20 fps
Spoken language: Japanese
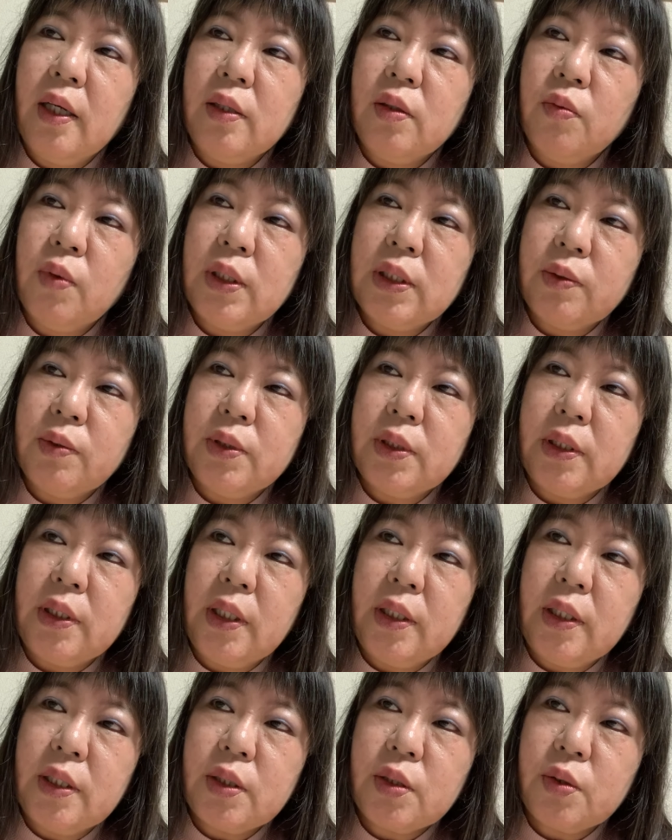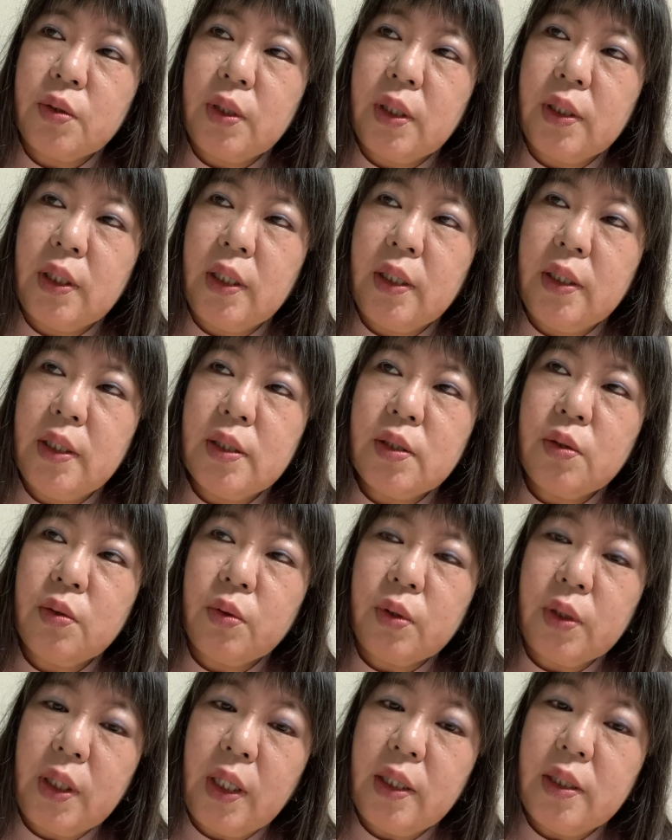わざわざ家で作らないでその
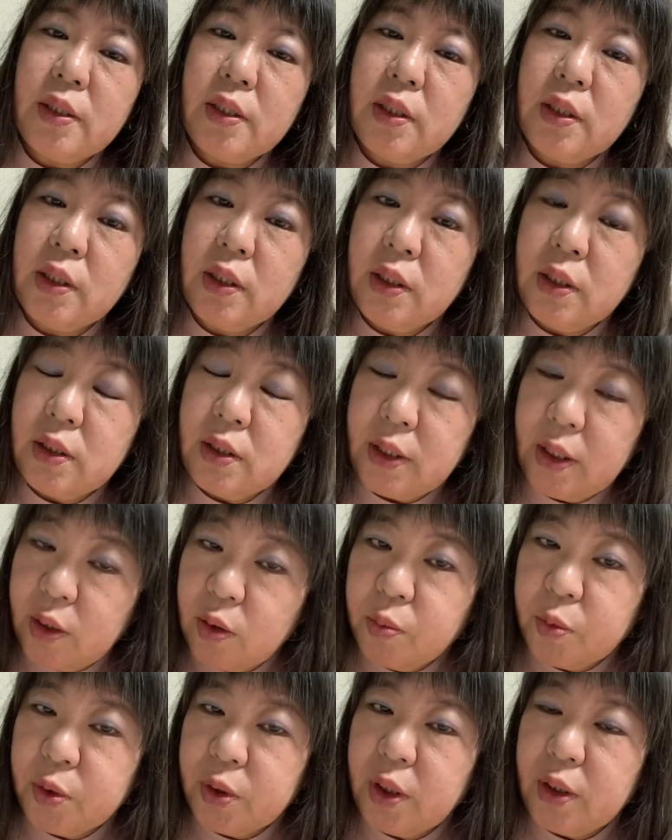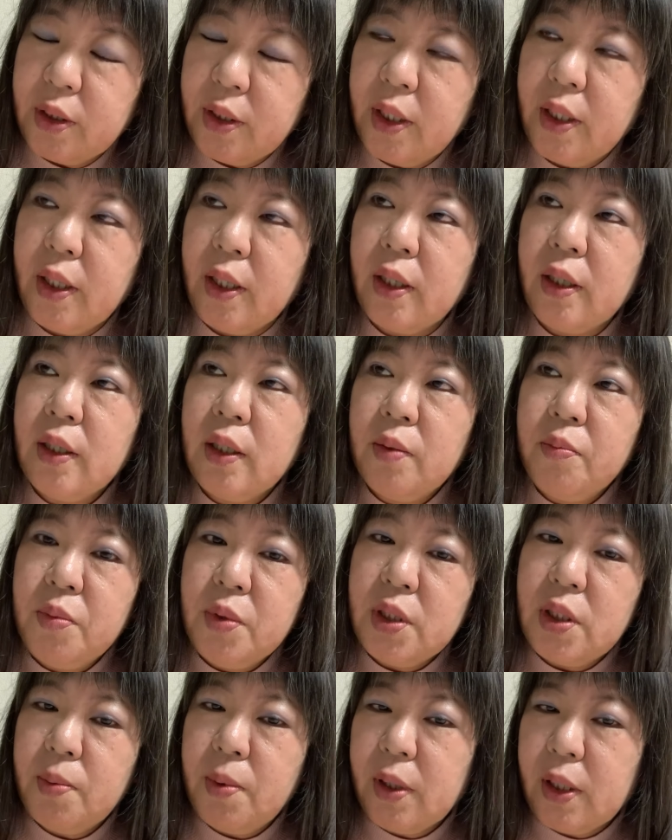現地に材料持ってて
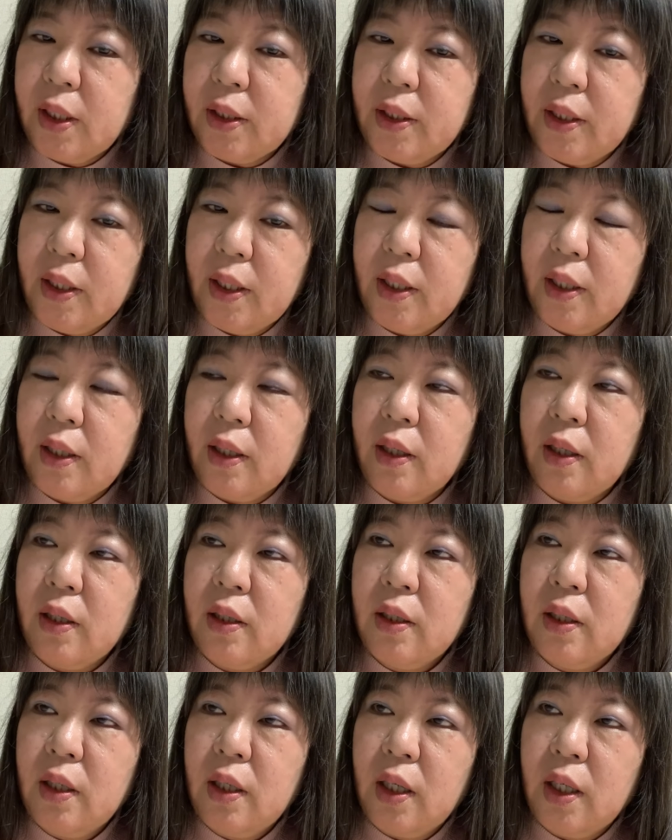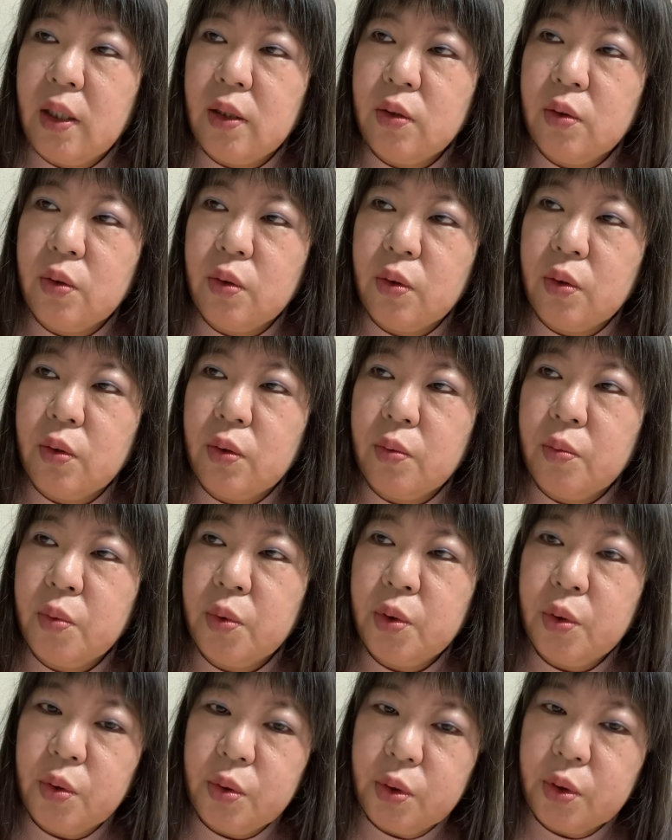店番がてらあの
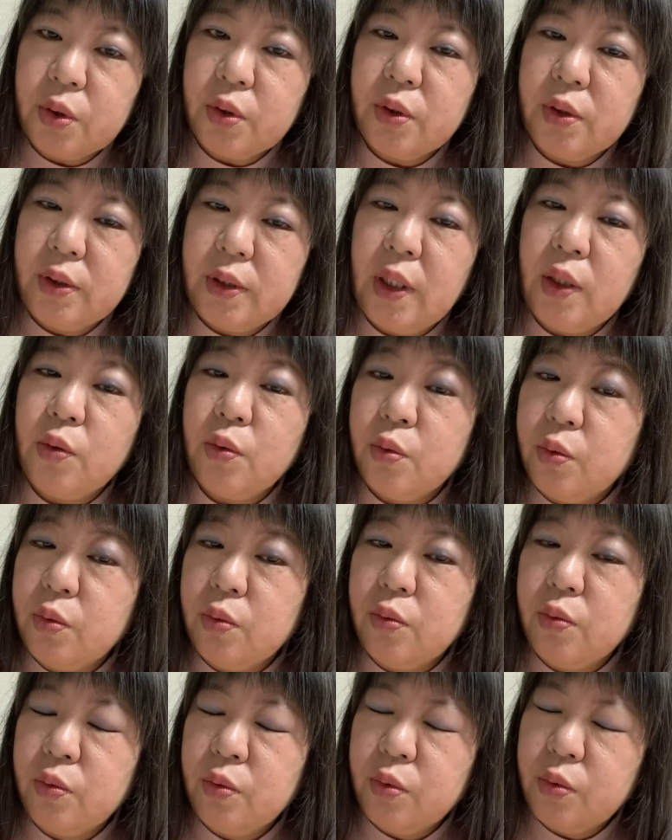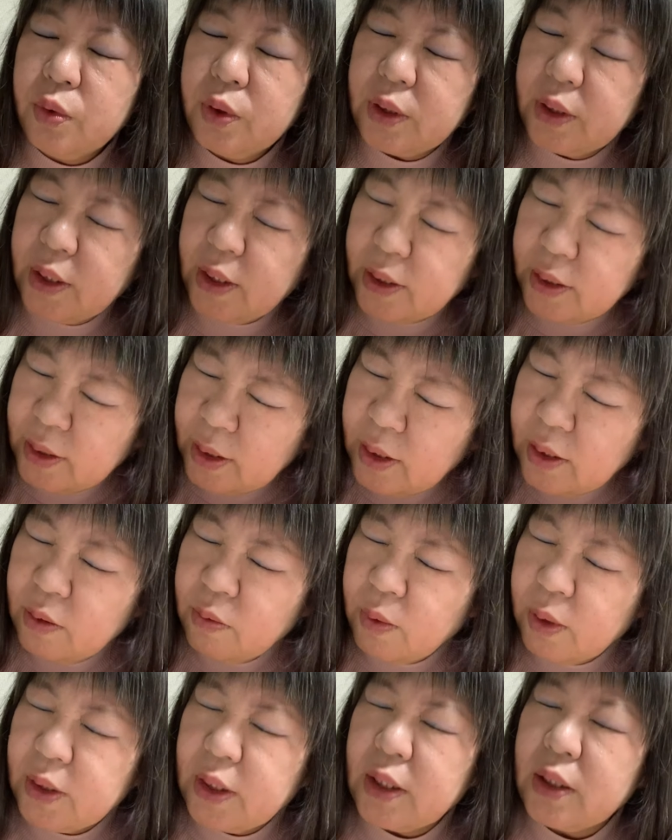物を作って売るじゃないね
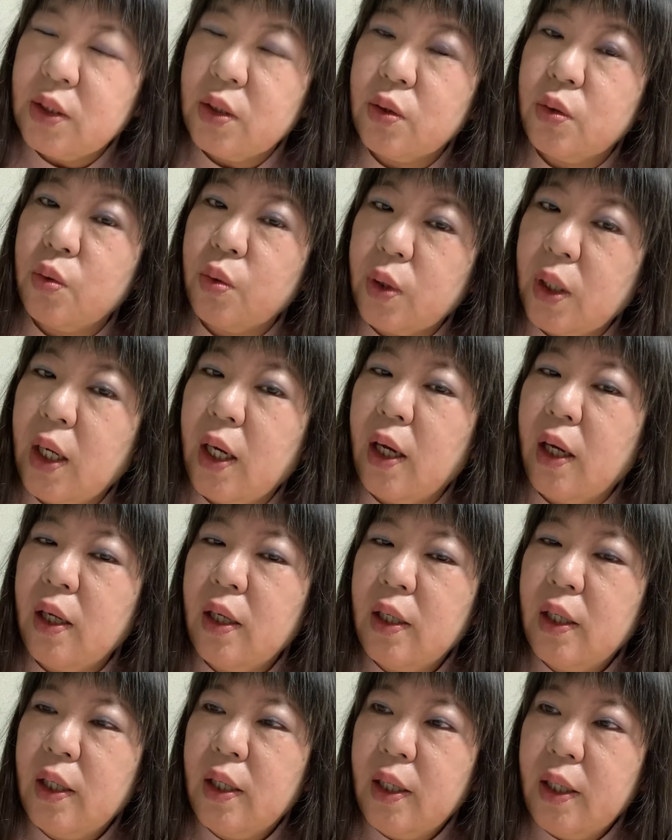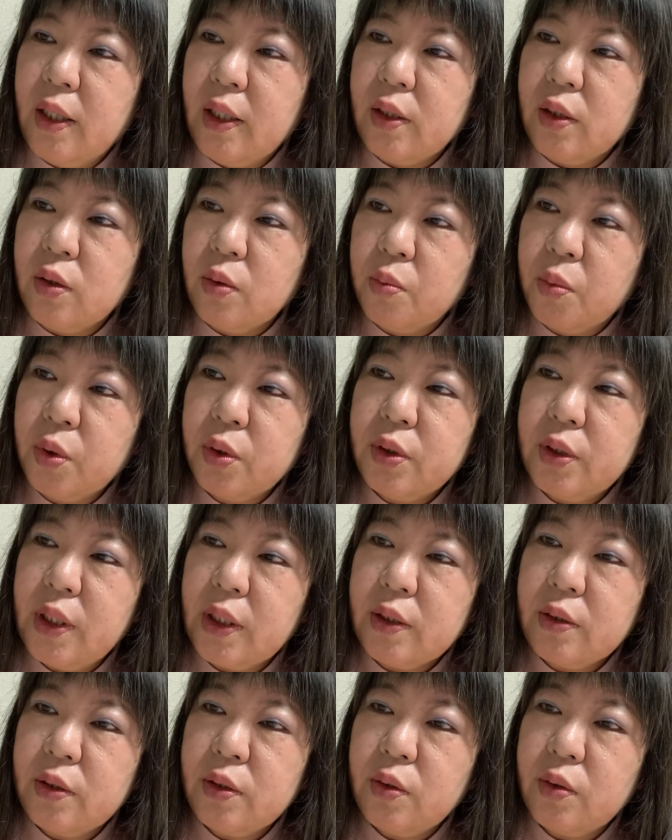渡すとか、えっと、持って
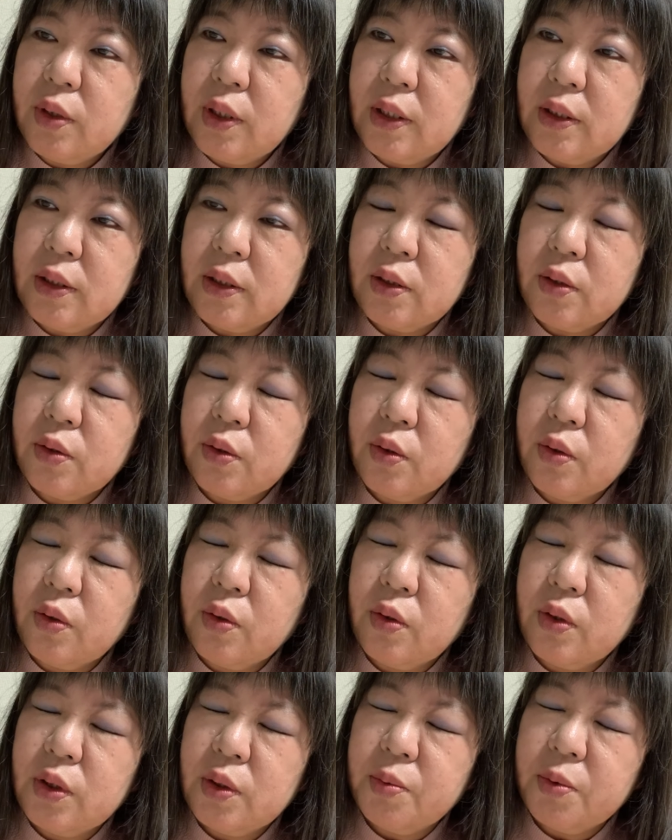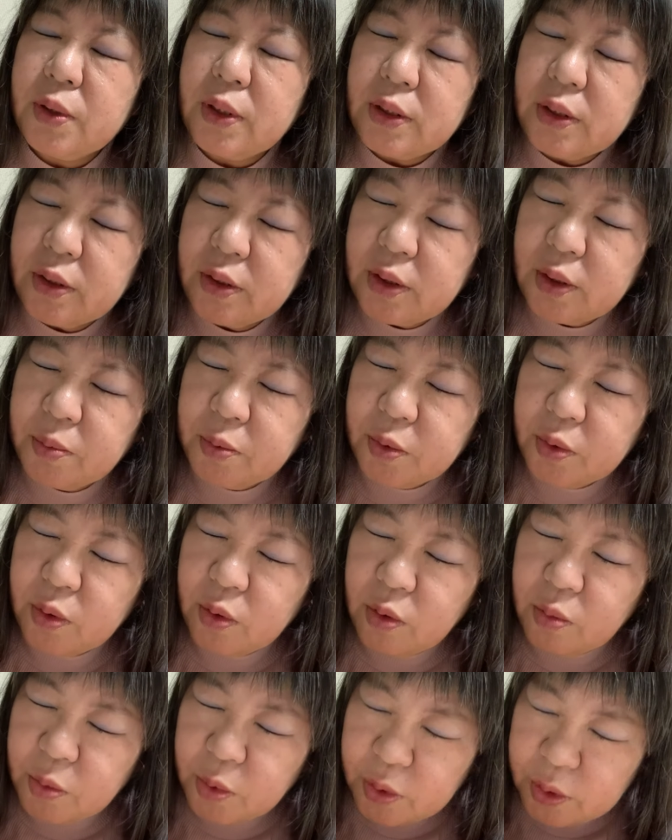いく人たちその自分が作ったも
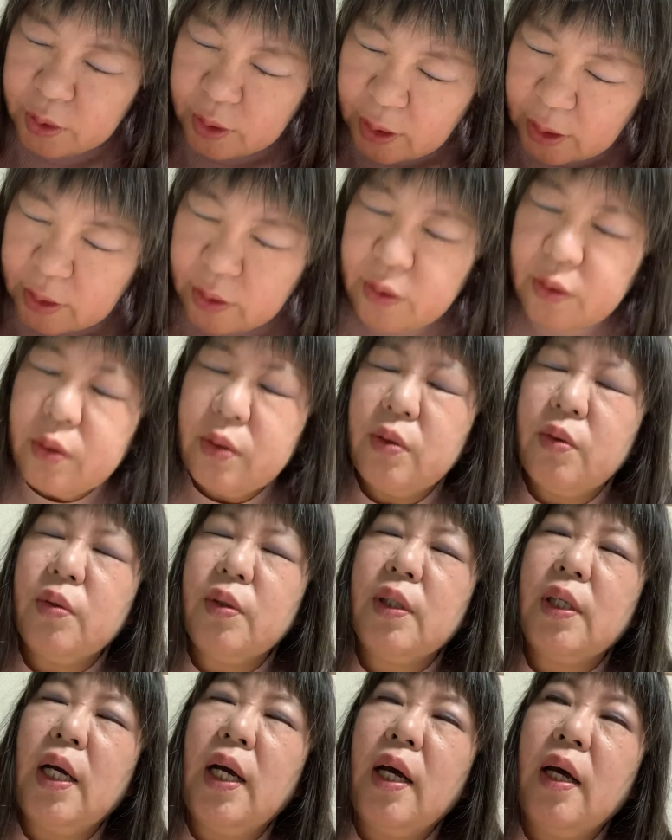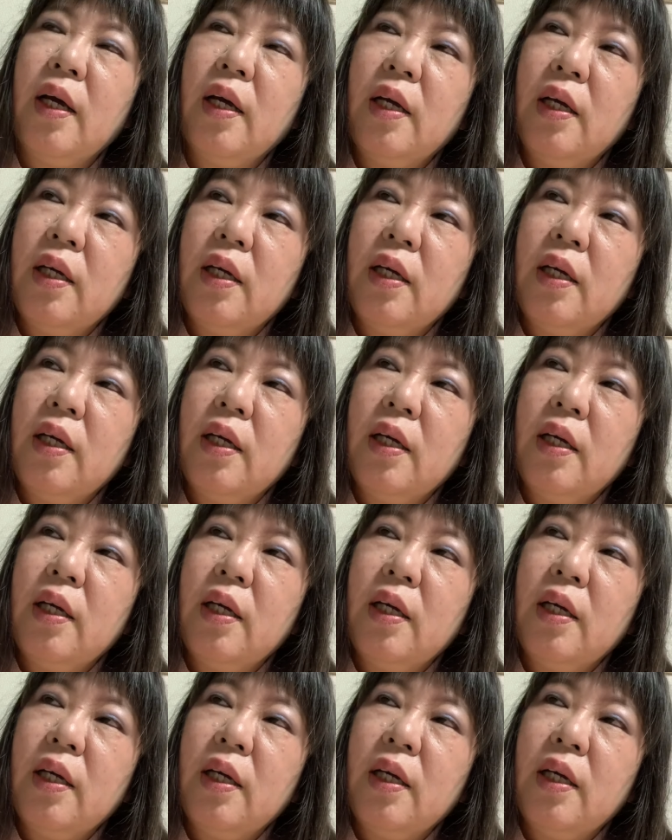のを持っていくのが